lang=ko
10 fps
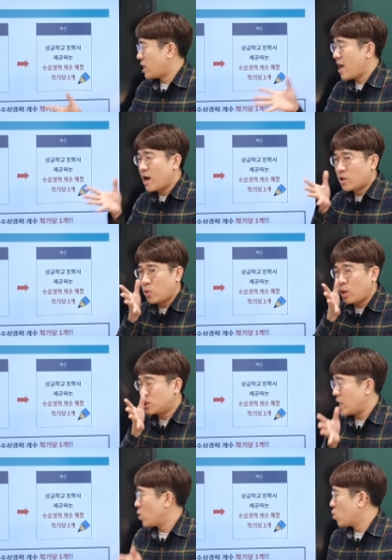대학교에
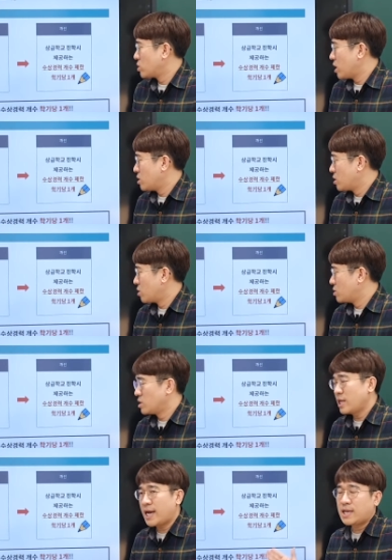제공되는
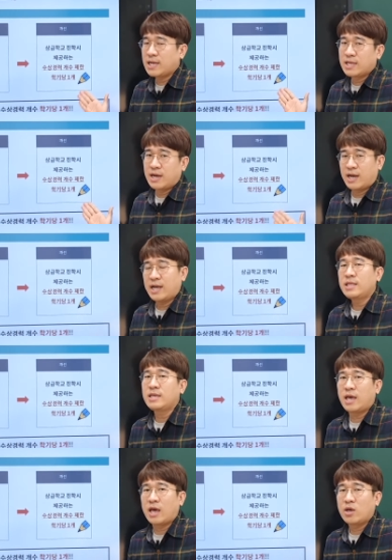거는 학기당
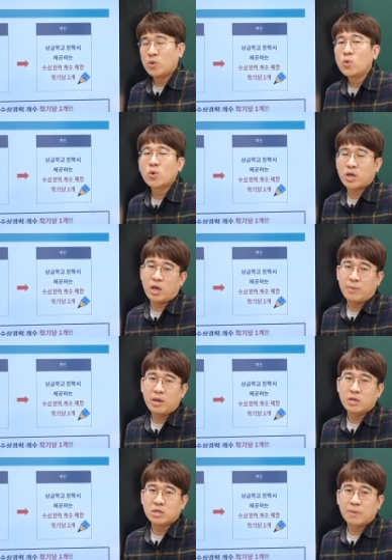한 개.
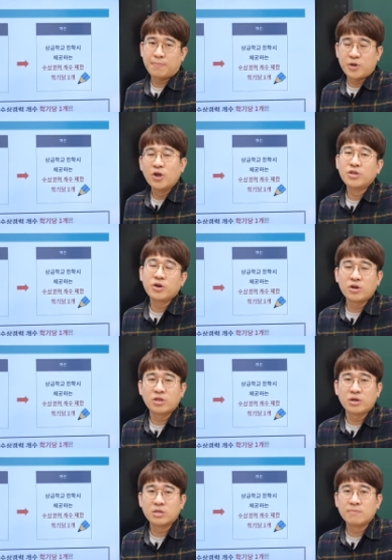이렇게 이제 변경이
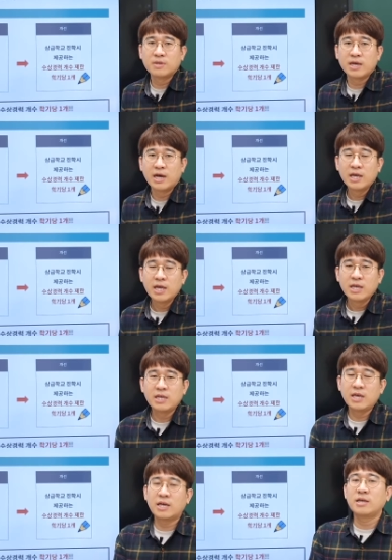되었습니다.
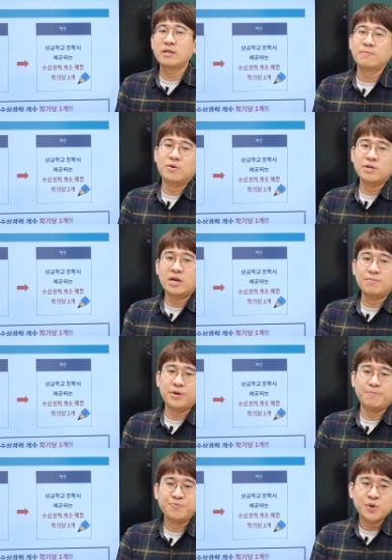이 얘기는 뭐냐면